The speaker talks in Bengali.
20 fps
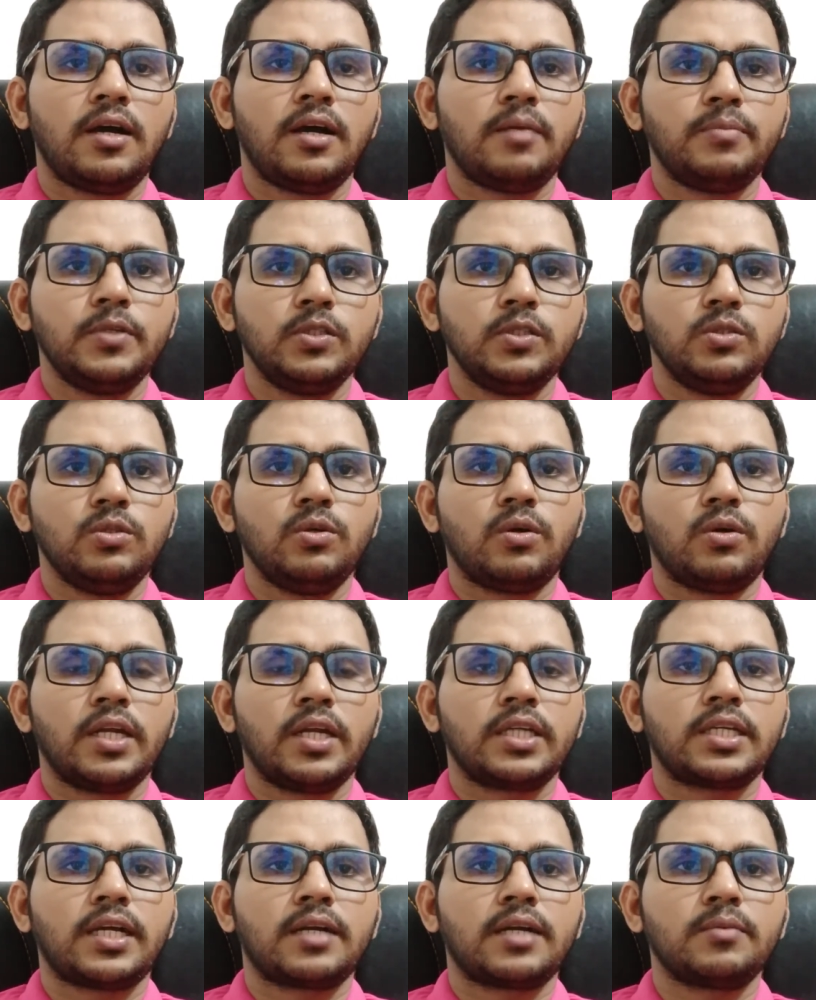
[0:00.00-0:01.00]
আপনি যদি
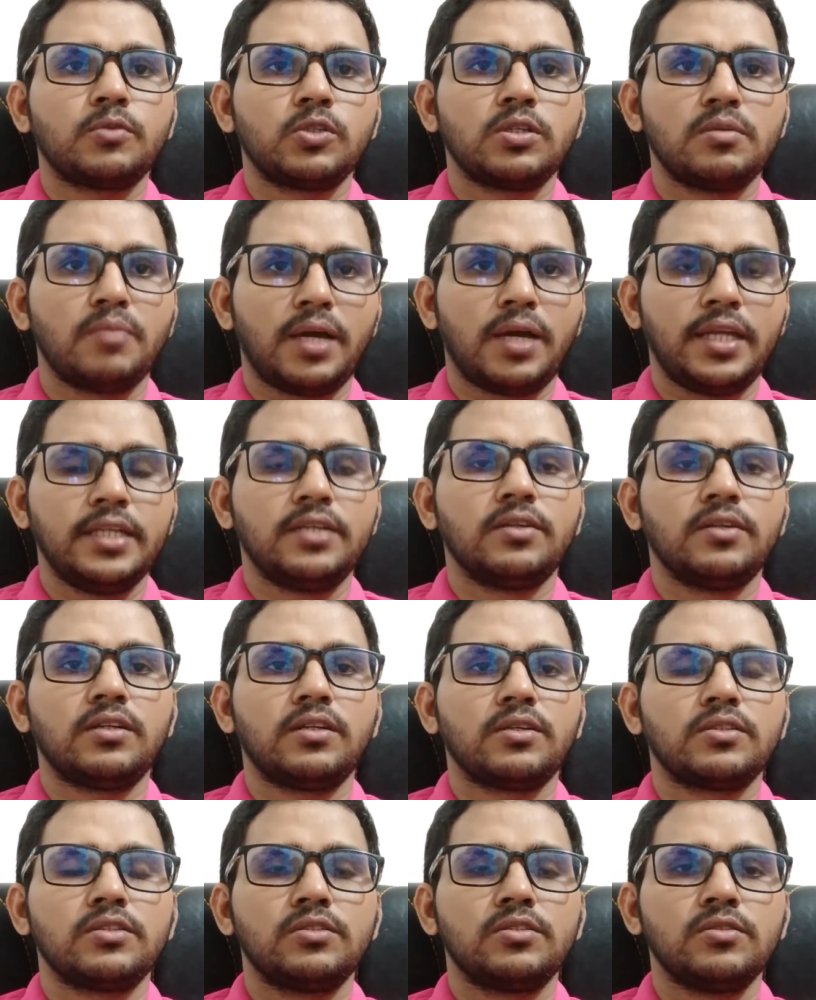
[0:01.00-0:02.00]
অনেক টাকা পয়সার মালিক
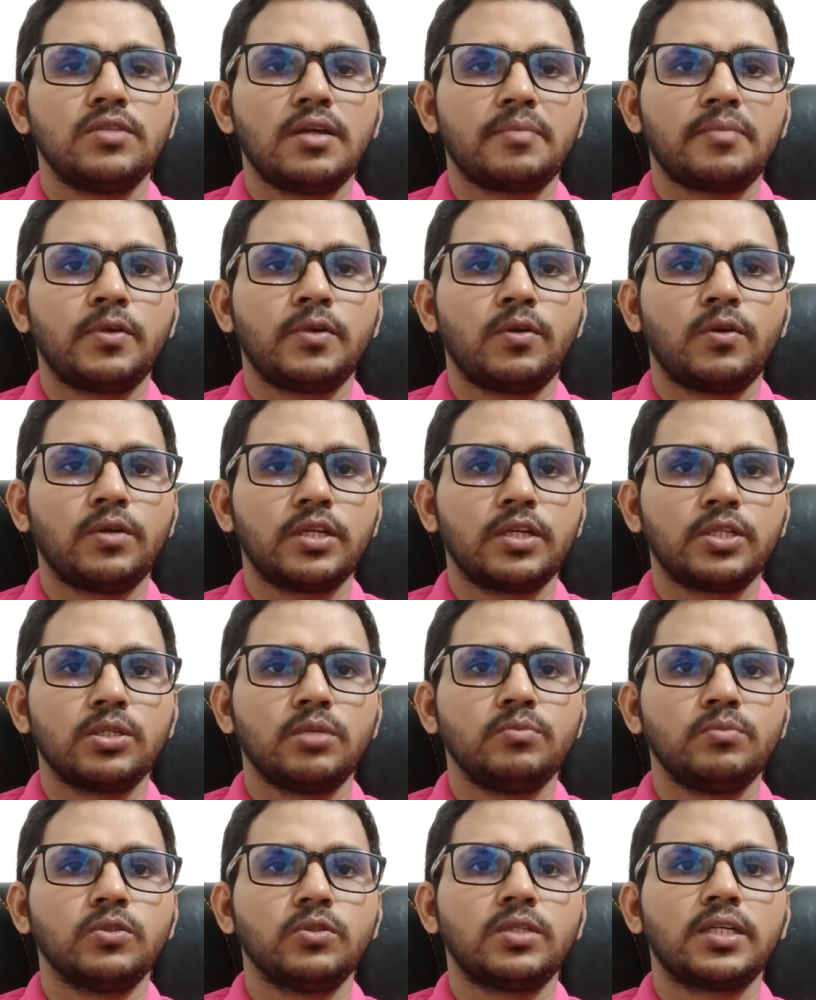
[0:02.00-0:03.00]
হন অথবা যদি আপনার অনেক
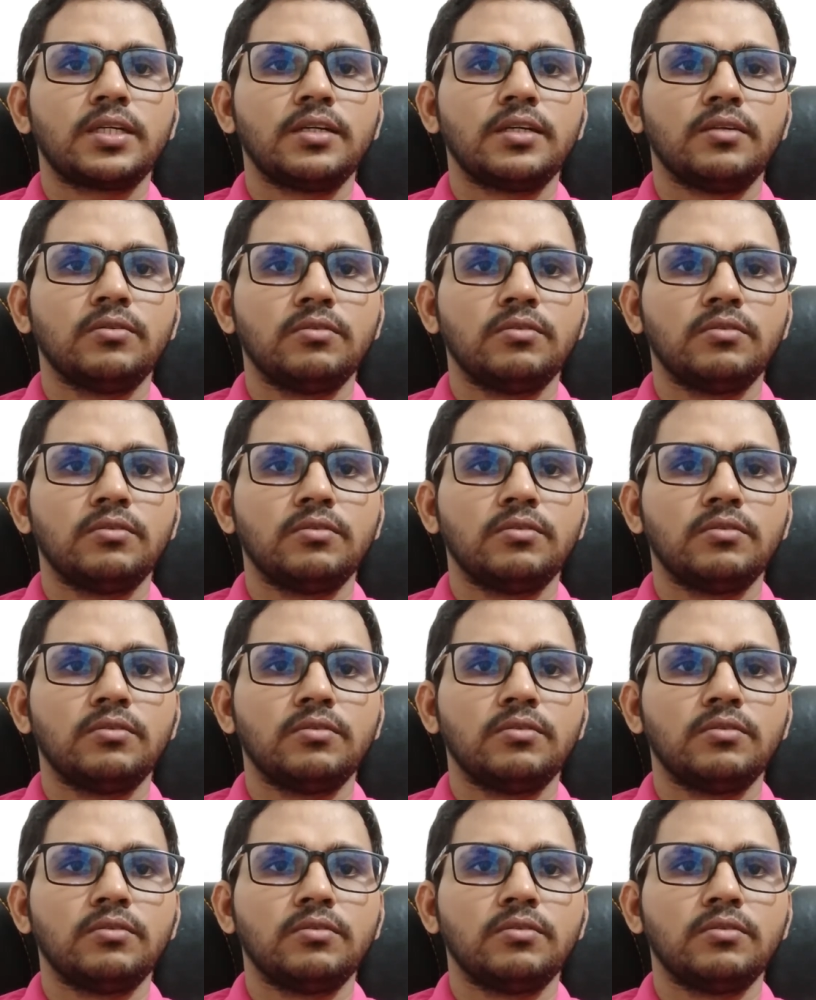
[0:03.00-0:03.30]
সম্পদ থাকে